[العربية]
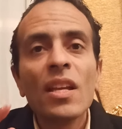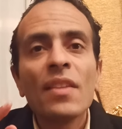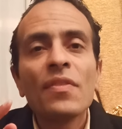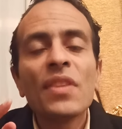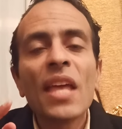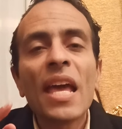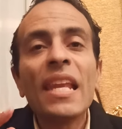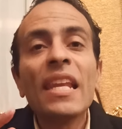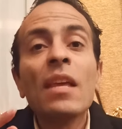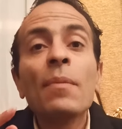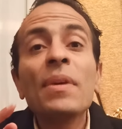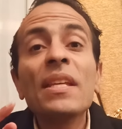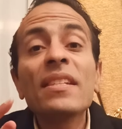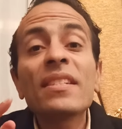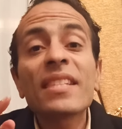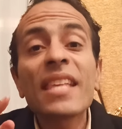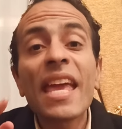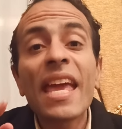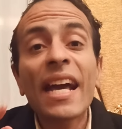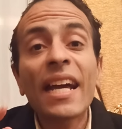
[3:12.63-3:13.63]
ده اللي
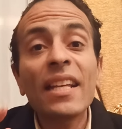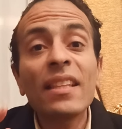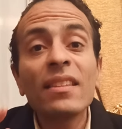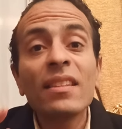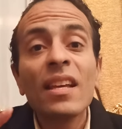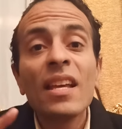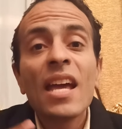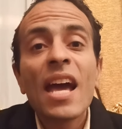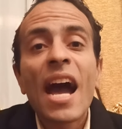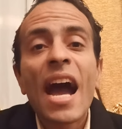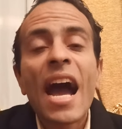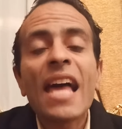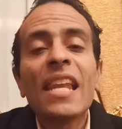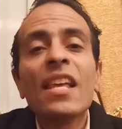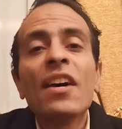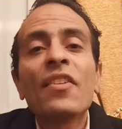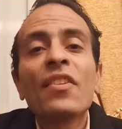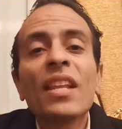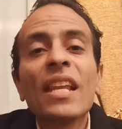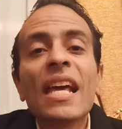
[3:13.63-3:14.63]
بيساعد
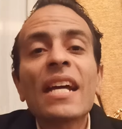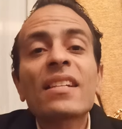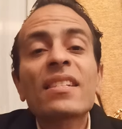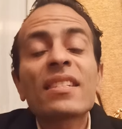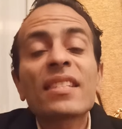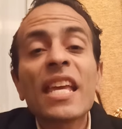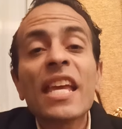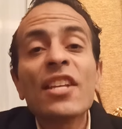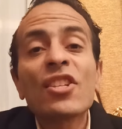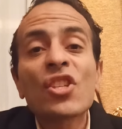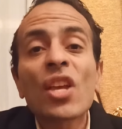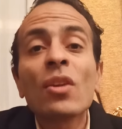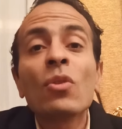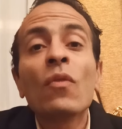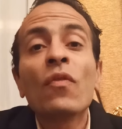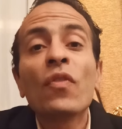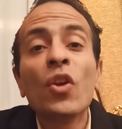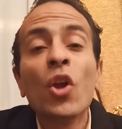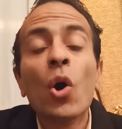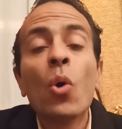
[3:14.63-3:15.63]
على الريلاكسيشن
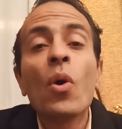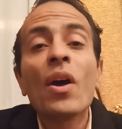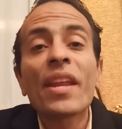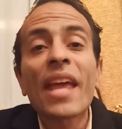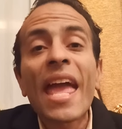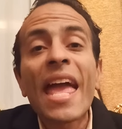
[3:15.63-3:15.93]
اوف لور